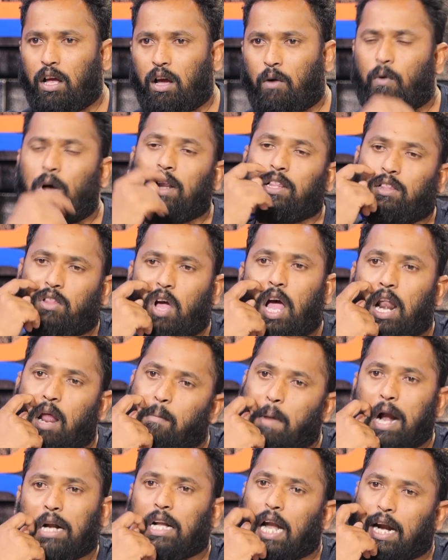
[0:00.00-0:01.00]
వాళ్ళతో అలా
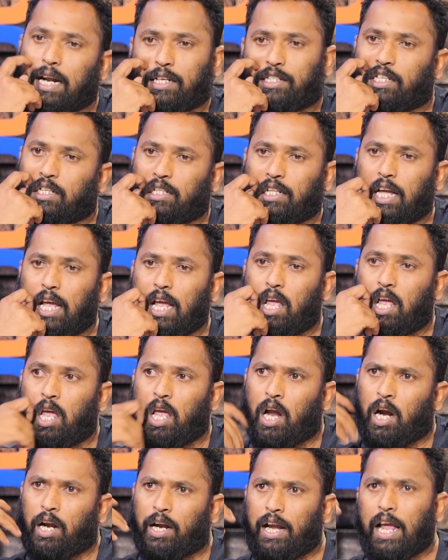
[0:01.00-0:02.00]
మాట్లాడిచ్చింది
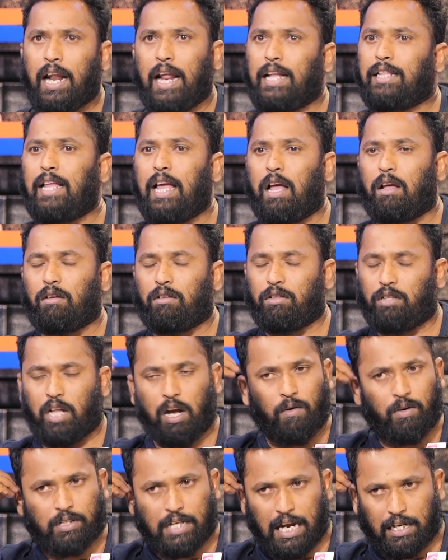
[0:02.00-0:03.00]
నేనైతే
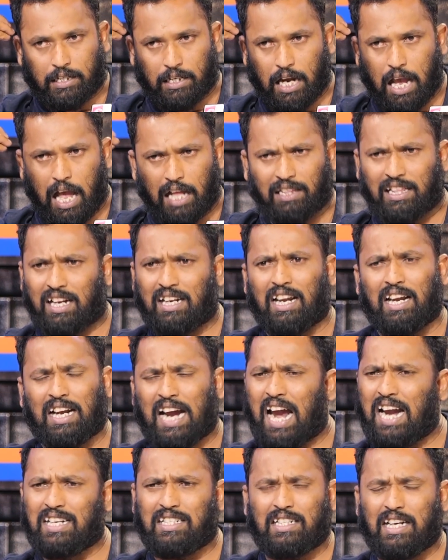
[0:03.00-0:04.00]
దేవుడి సాక్షిగా అంత
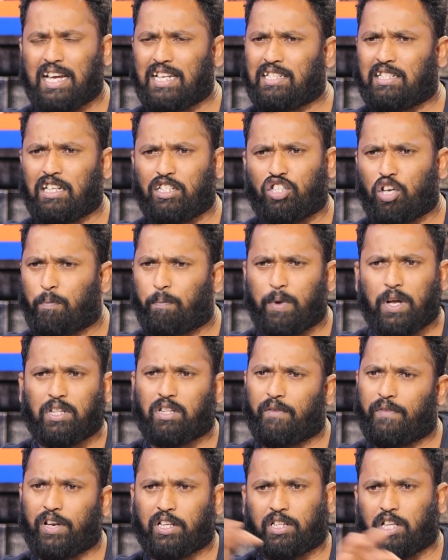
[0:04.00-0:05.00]
రికార్డ్ చేసి చెప్పేంత
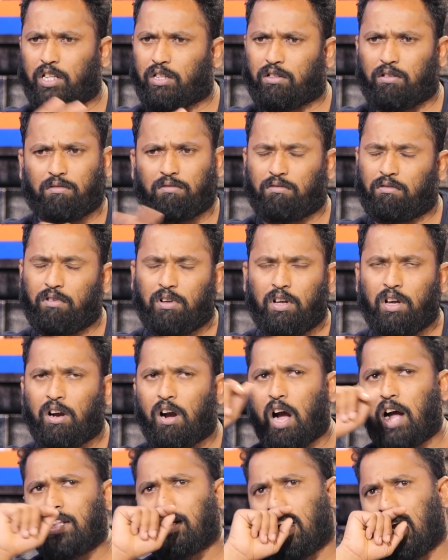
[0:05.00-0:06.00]
వ్యక్తిత్వం
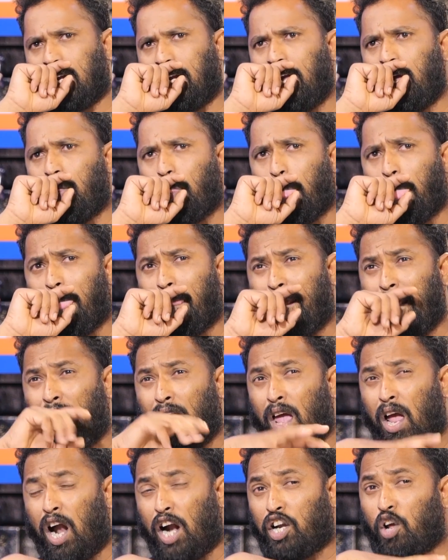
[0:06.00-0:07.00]
కాదు కానీ
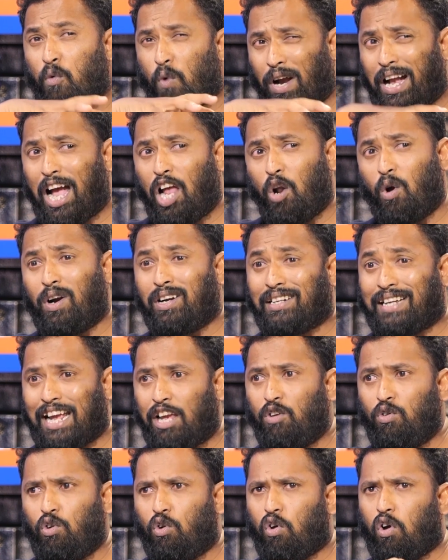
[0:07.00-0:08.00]
అంటే ఒకనొక
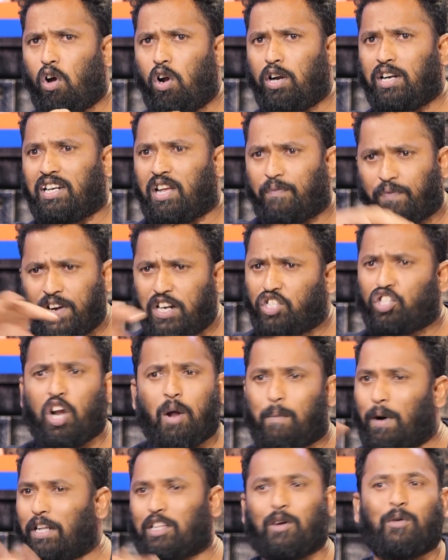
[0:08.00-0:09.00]
టైంలో డిఫెన్స్లో
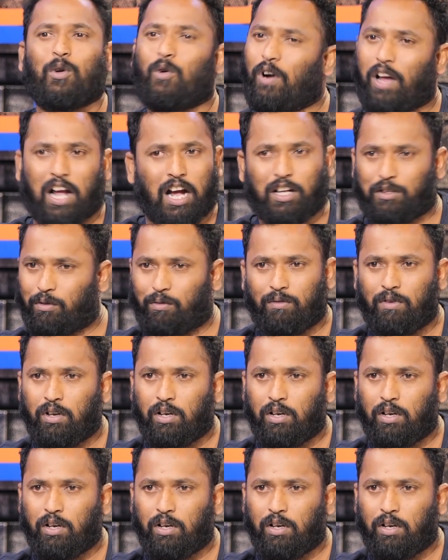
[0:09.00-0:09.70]
పడతామని కూడా కాదు